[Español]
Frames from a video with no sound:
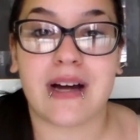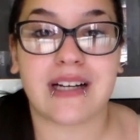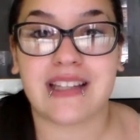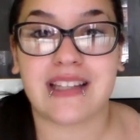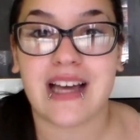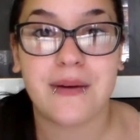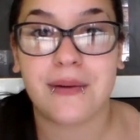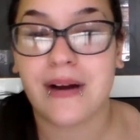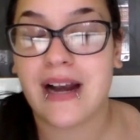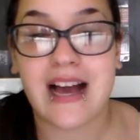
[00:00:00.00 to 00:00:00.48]

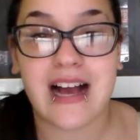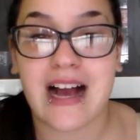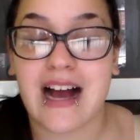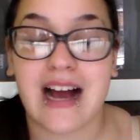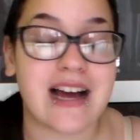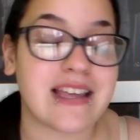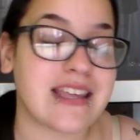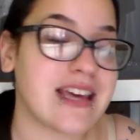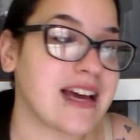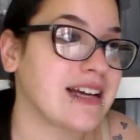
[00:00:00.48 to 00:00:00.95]
Marta, abre la
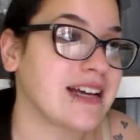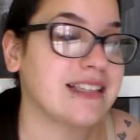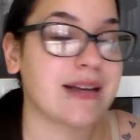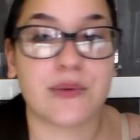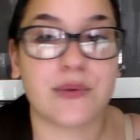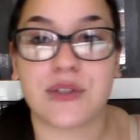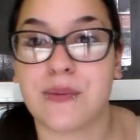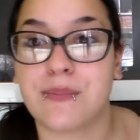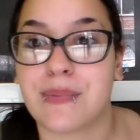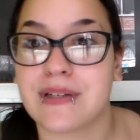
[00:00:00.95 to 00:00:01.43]
caja ya, que
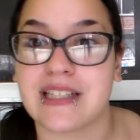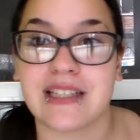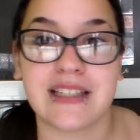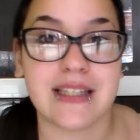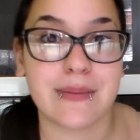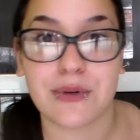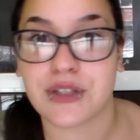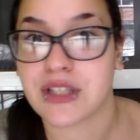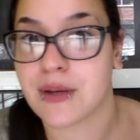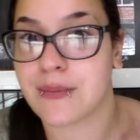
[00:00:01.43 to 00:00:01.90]
estamos
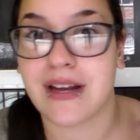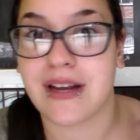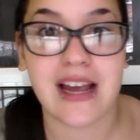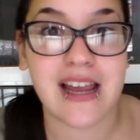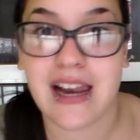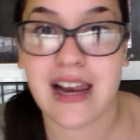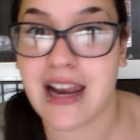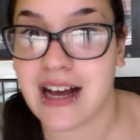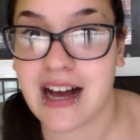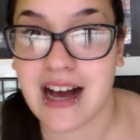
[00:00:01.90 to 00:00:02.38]
impacientes por saber
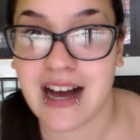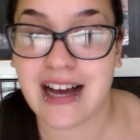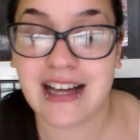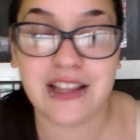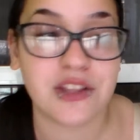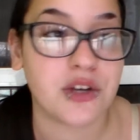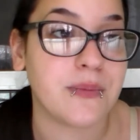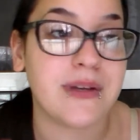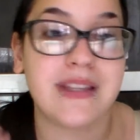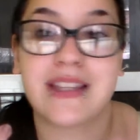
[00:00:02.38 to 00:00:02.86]
que hay en la
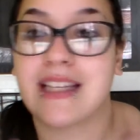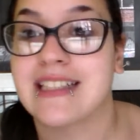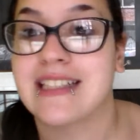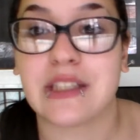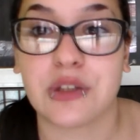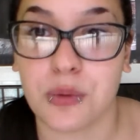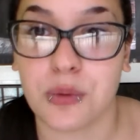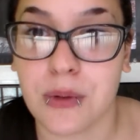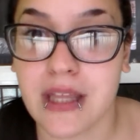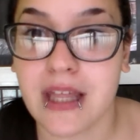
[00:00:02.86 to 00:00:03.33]
caja, no me
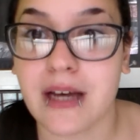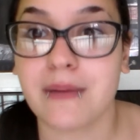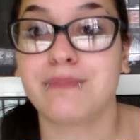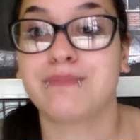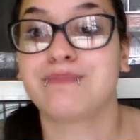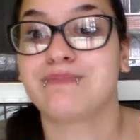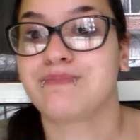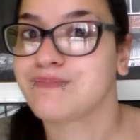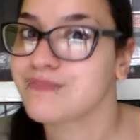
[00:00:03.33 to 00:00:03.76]
interesa tu vida.